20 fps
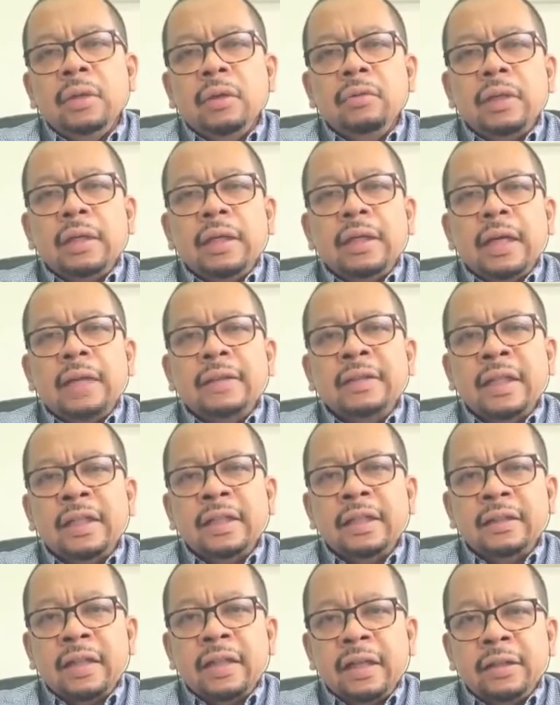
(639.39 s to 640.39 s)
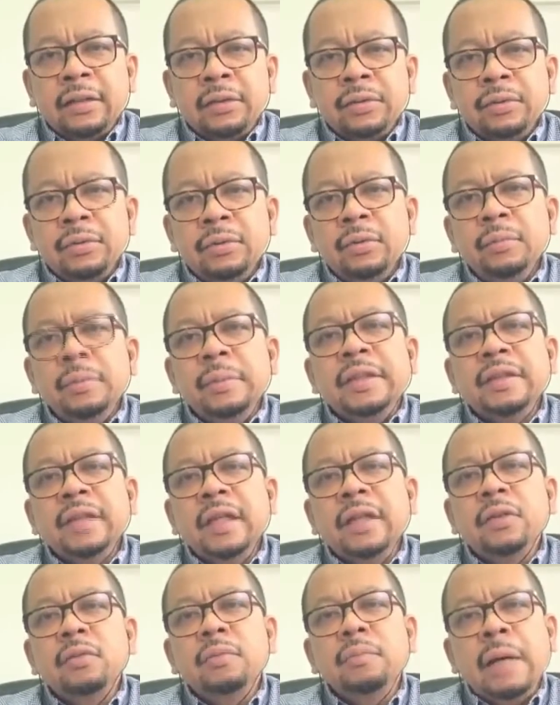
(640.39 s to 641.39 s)
undang-undang dasar kita itu
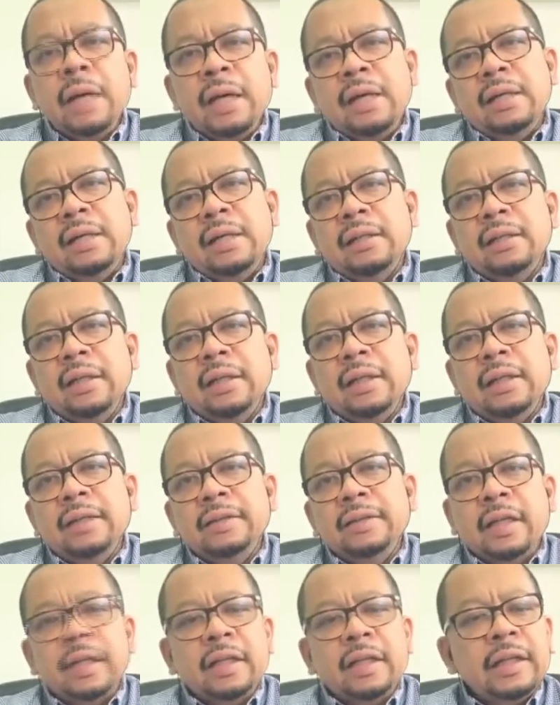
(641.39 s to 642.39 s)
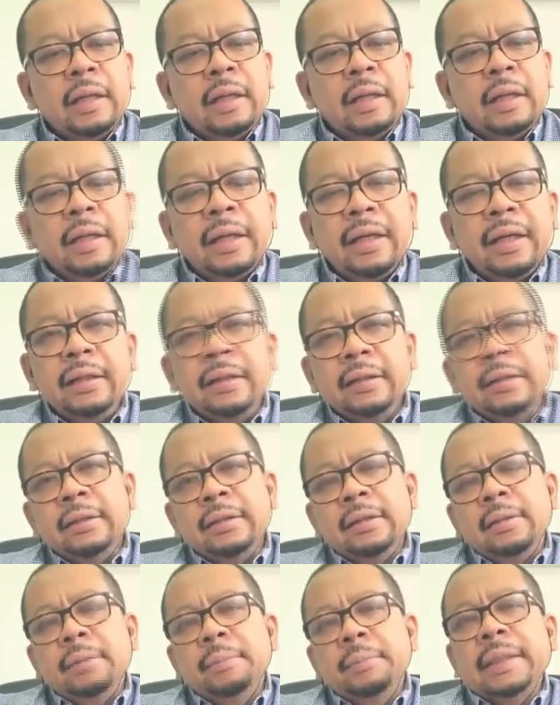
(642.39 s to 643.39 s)
bisa diubah ya. Syaratnya
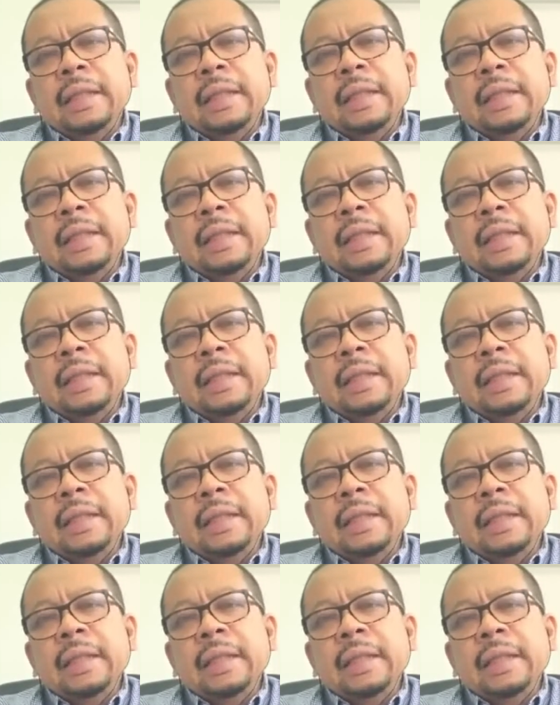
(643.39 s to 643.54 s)
apa?